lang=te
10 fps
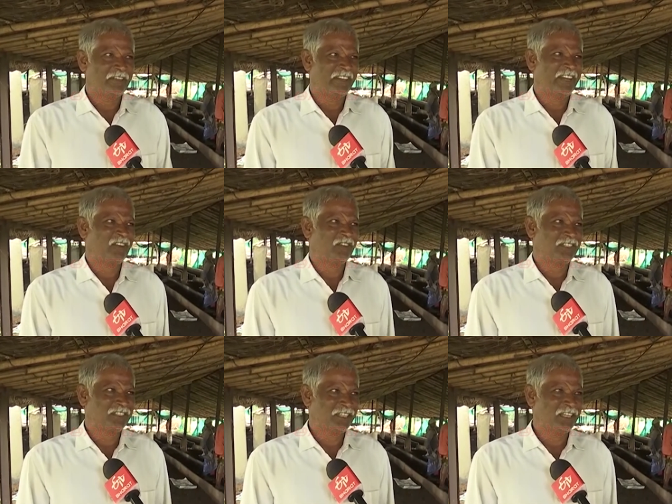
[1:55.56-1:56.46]
రేట్
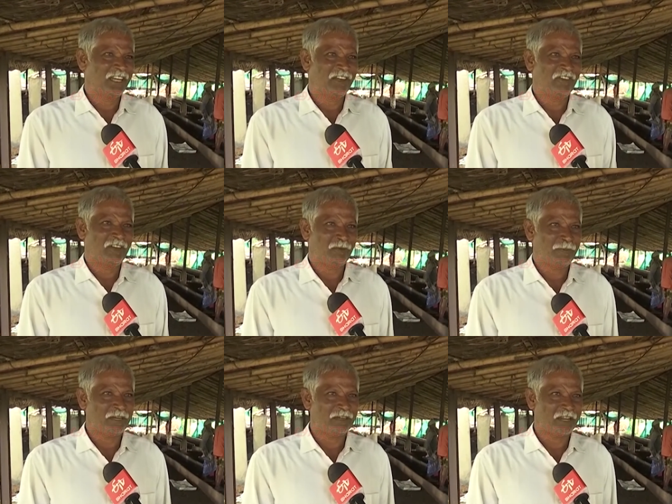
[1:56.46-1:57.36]
వచ్చేసి ఏడు వేల
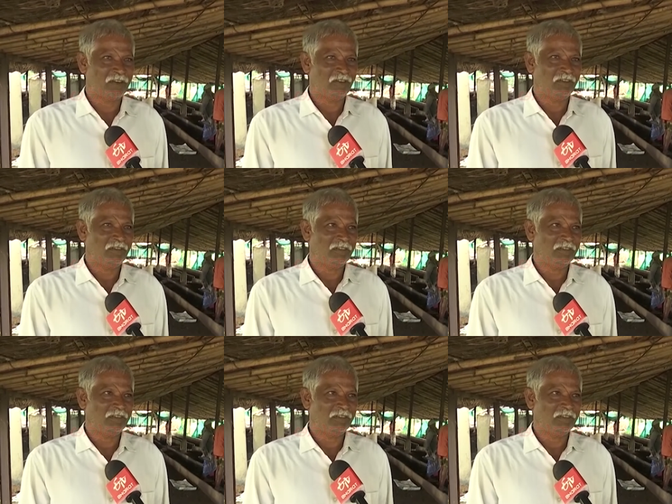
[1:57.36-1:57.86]
రూపాయలు టన్ను